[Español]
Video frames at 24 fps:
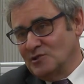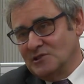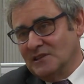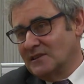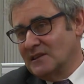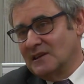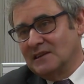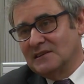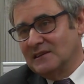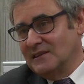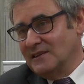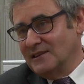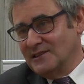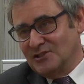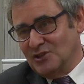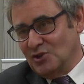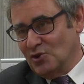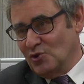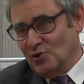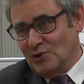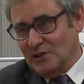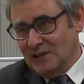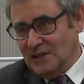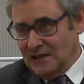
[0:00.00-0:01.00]
se trata de
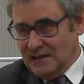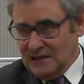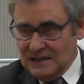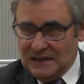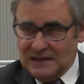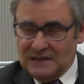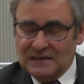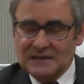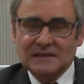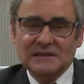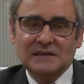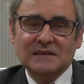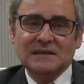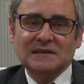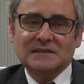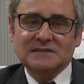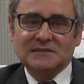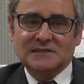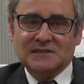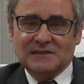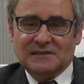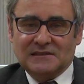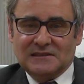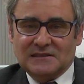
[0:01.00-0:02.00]
ser original.
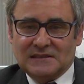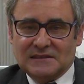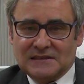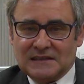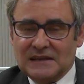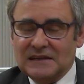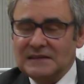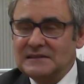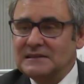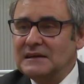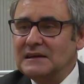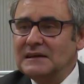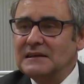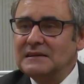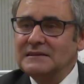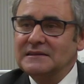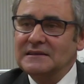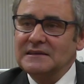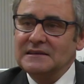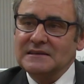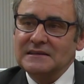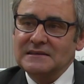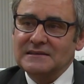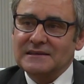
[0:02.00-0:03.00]
Se trata
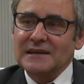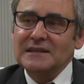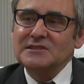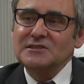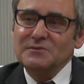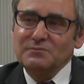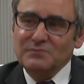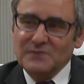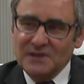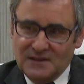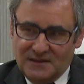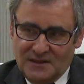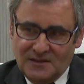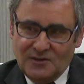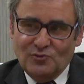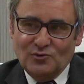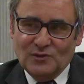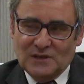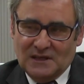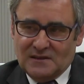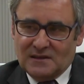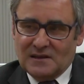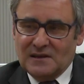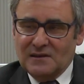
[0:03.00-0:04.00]
de transmitir
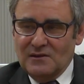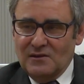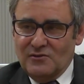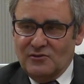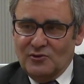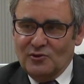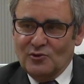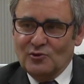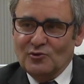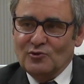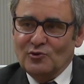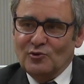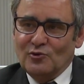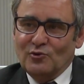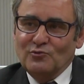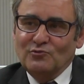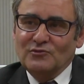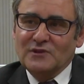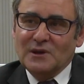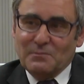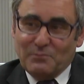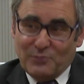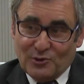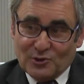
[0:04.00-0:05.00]
una tradición o un
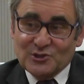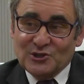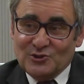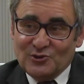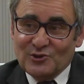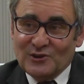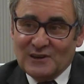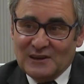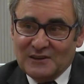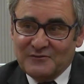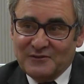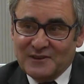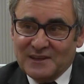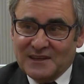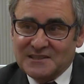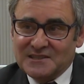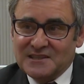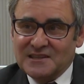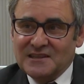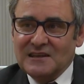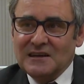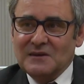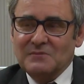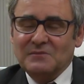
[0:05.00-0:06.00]
depósito de la fe que
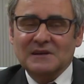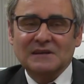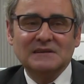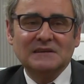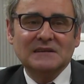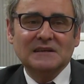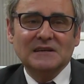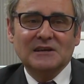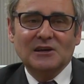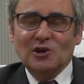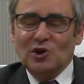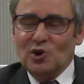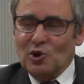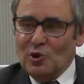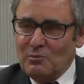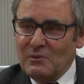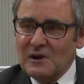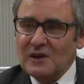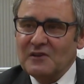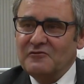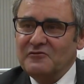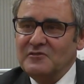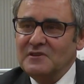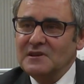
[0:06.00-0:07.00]
se llama lo
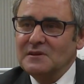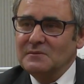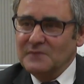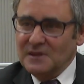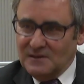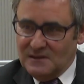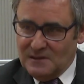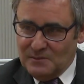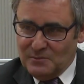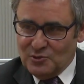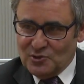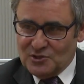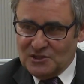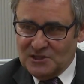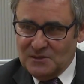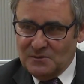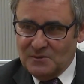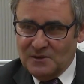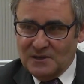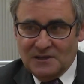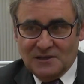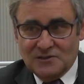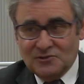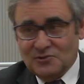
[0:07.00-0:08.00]
más fielmente
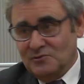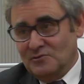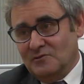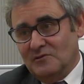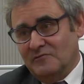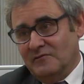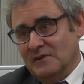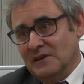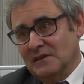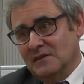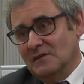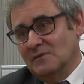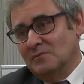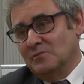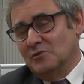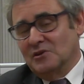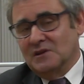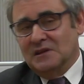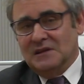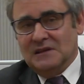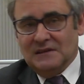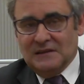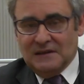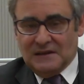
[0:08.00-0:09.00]
posible. Y eso no es fácil,
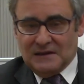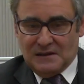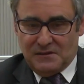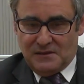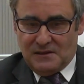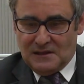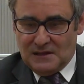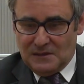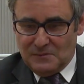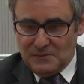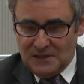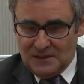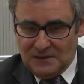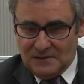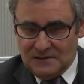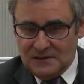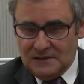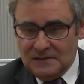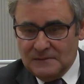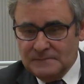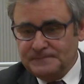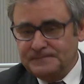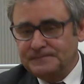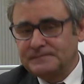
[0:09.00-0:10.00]
porque
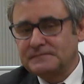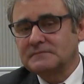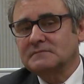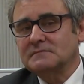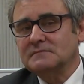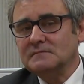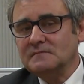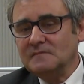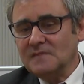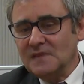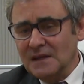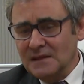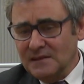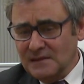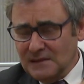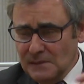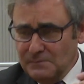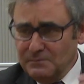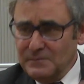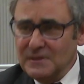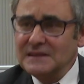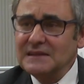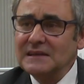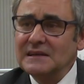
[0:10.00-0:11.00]
desgraciadamente
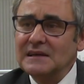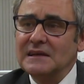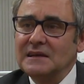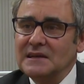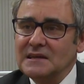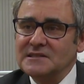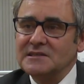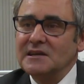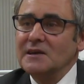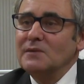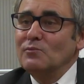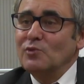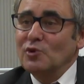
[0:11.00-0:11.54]
también en la iglesia hay